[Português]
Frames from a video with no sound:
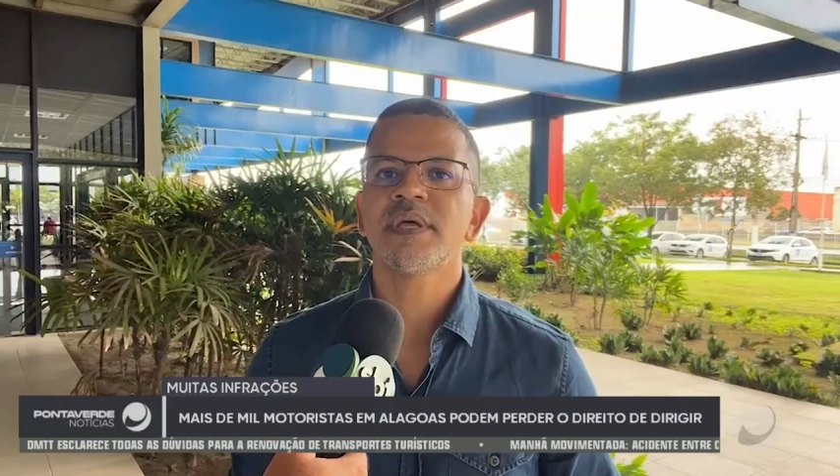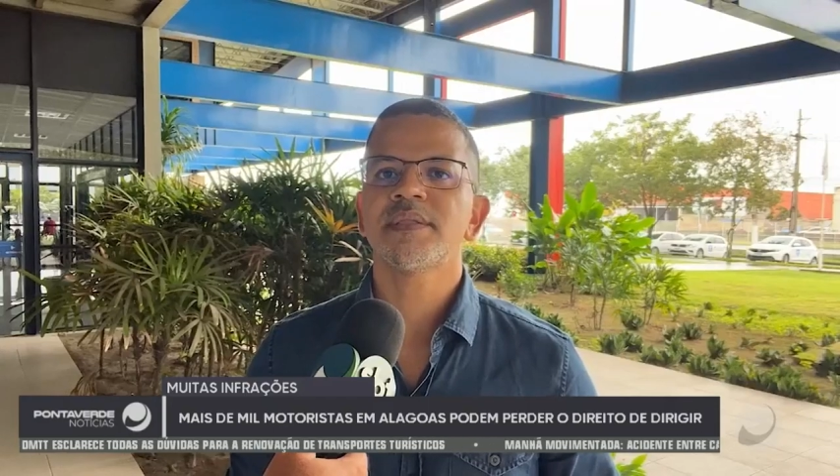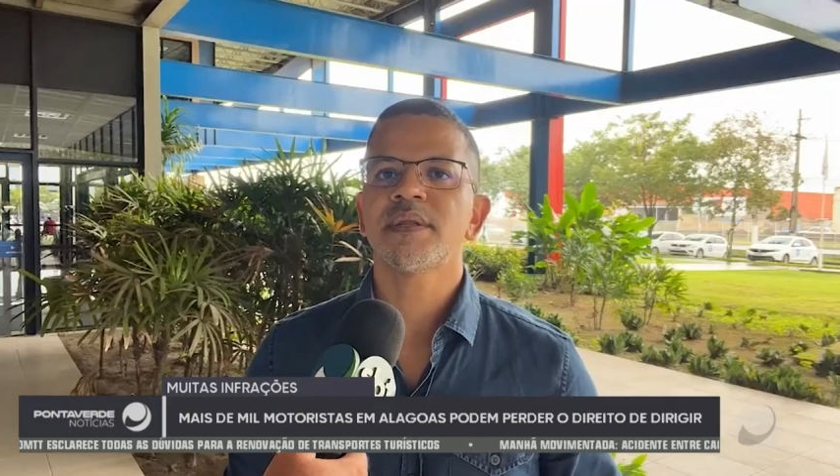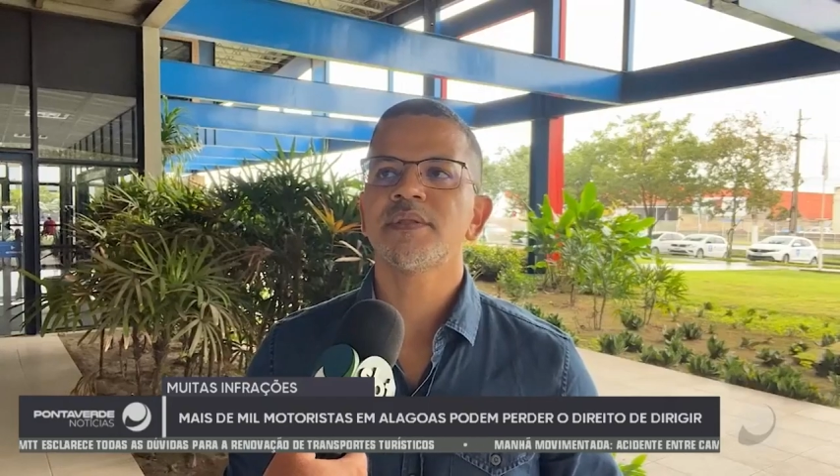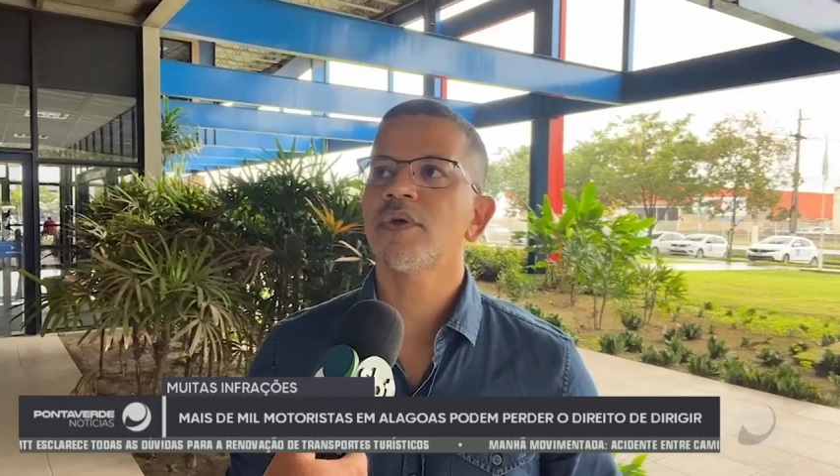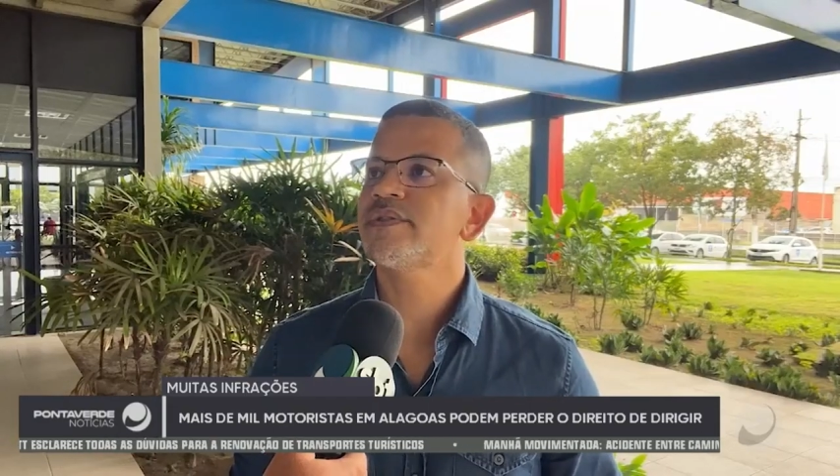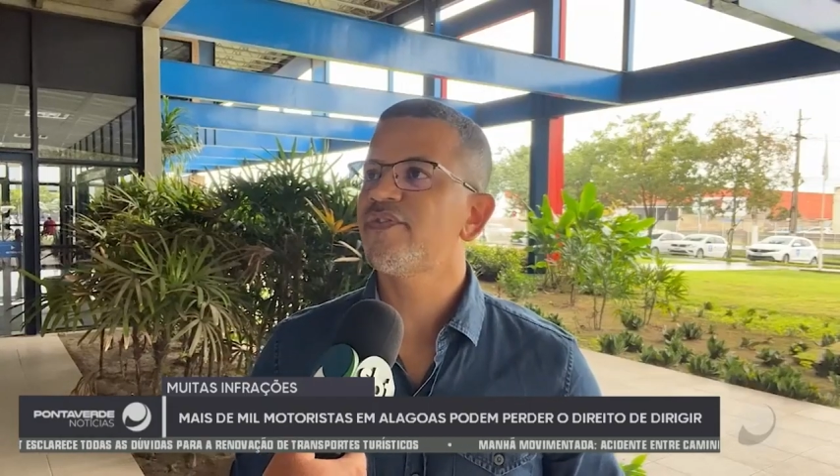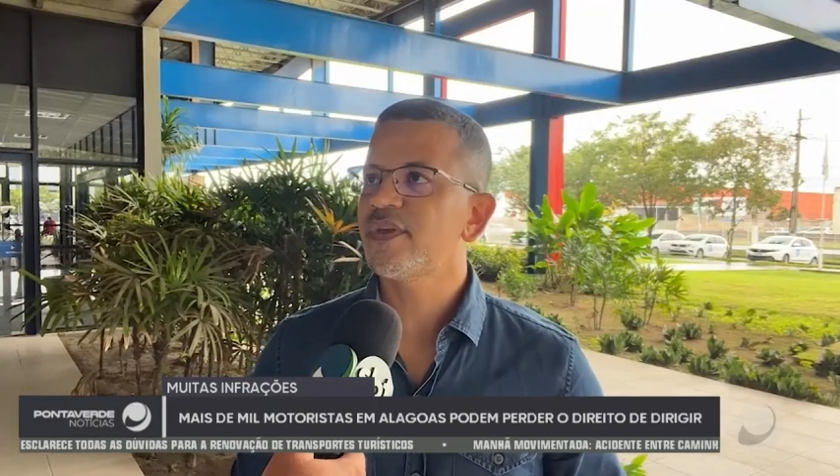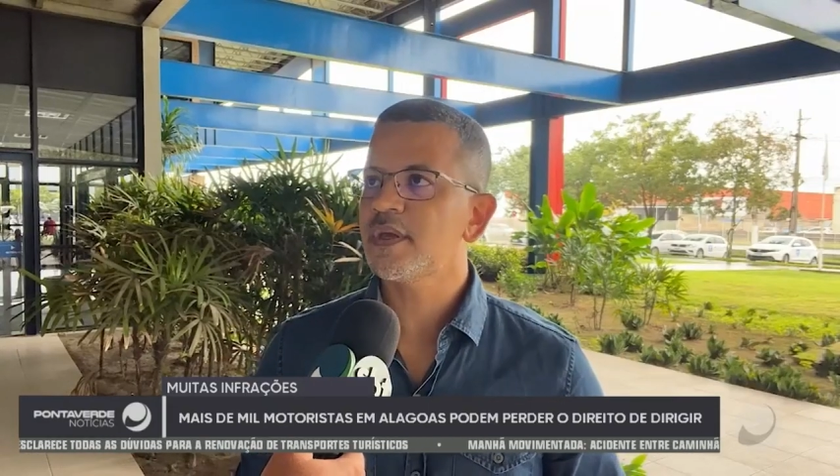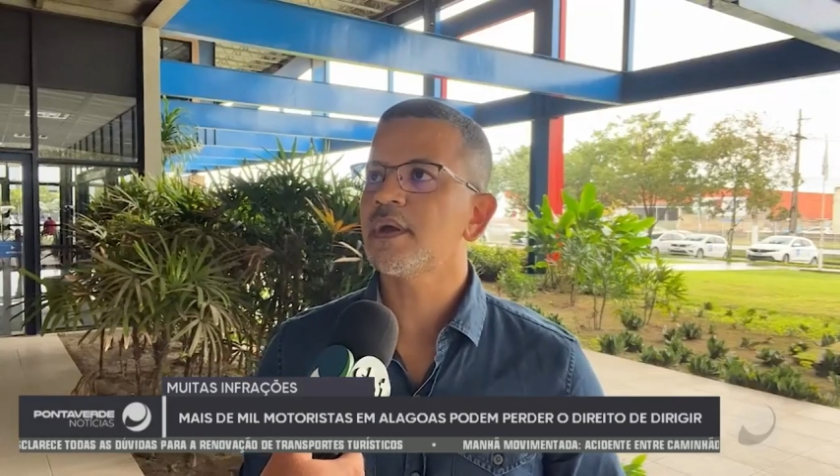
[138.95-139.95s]
o Detran
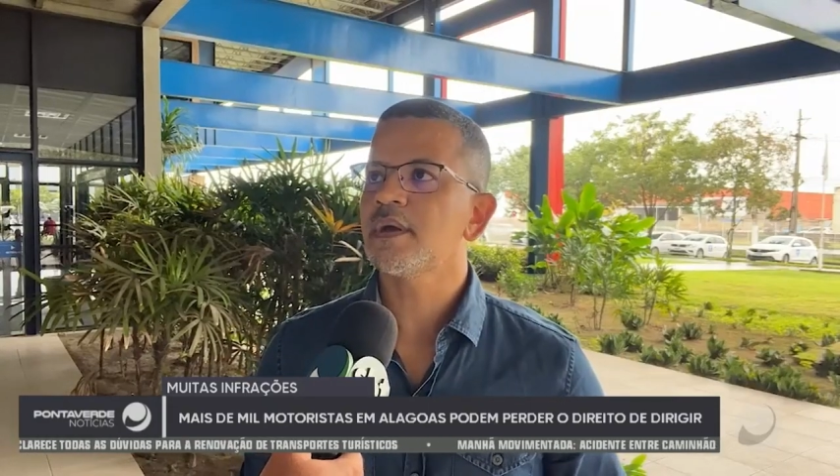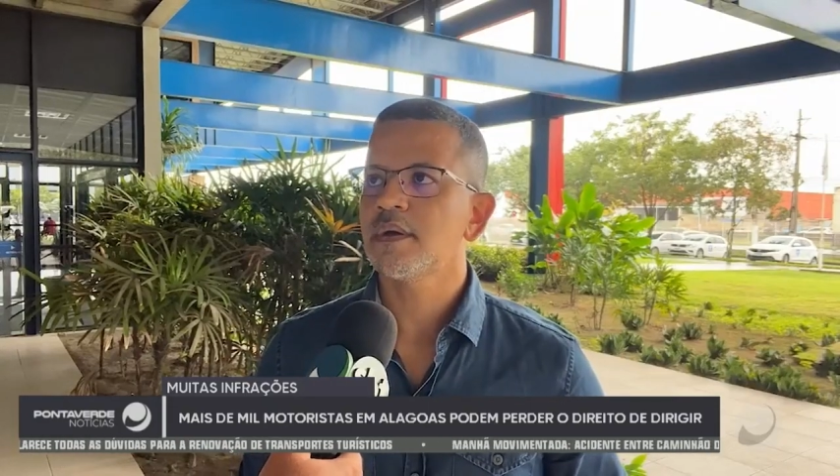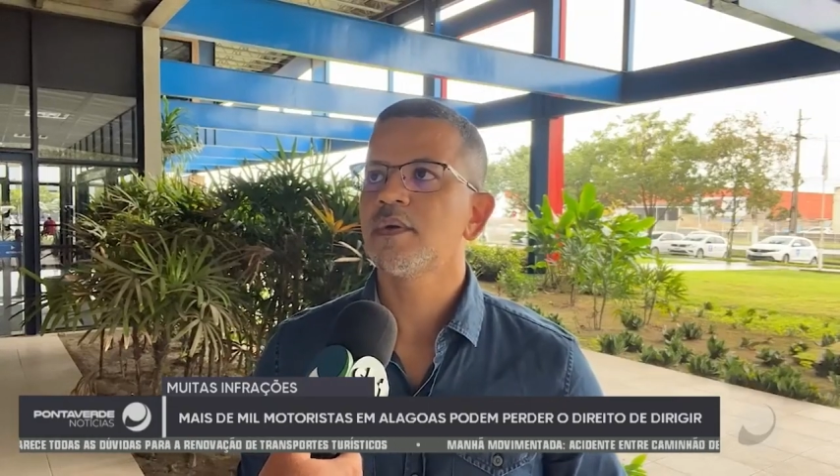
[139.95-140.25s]
notifica